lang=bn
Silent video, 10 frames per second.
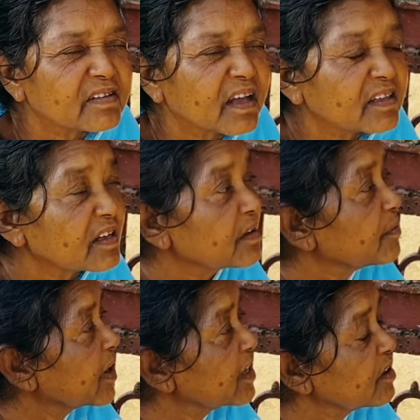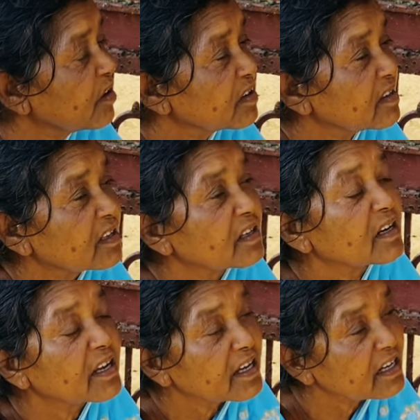যাদের বাড়ি ঘর যাদের
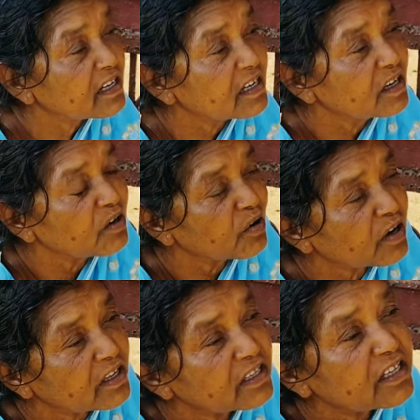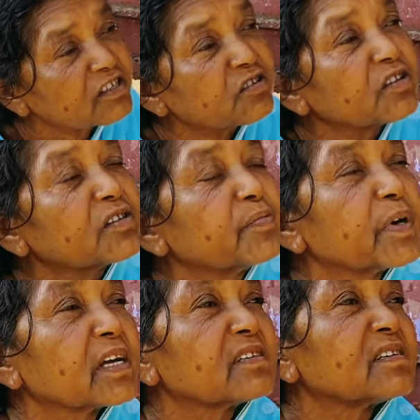গেট ওরা দিয়েছিল যে
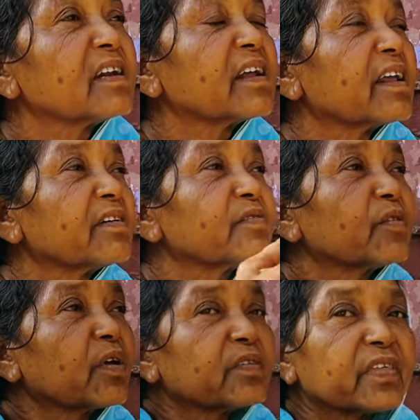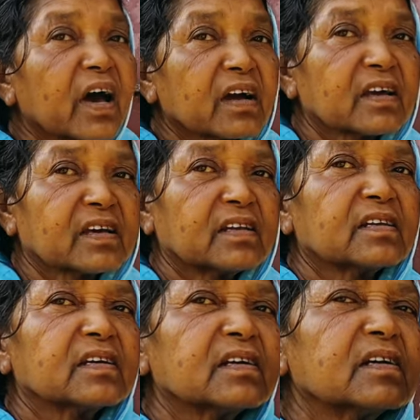বেকার ছেলেরা তোরা থাক এখানে
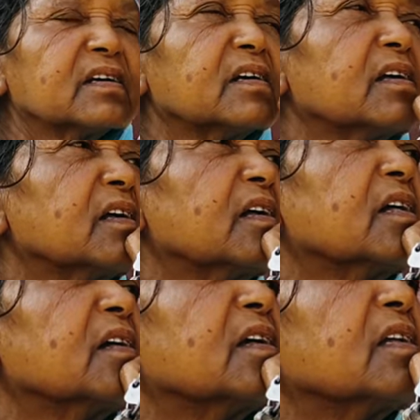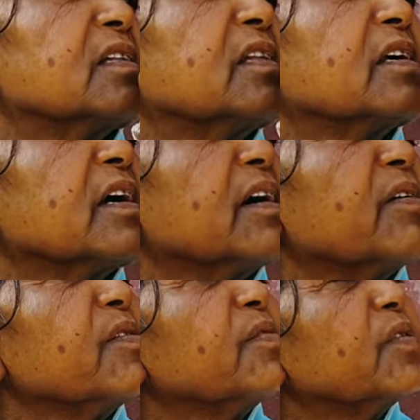দিয়ে
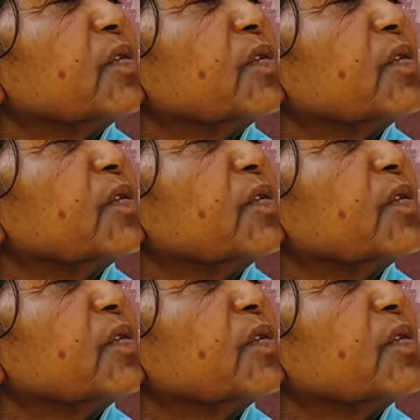ওই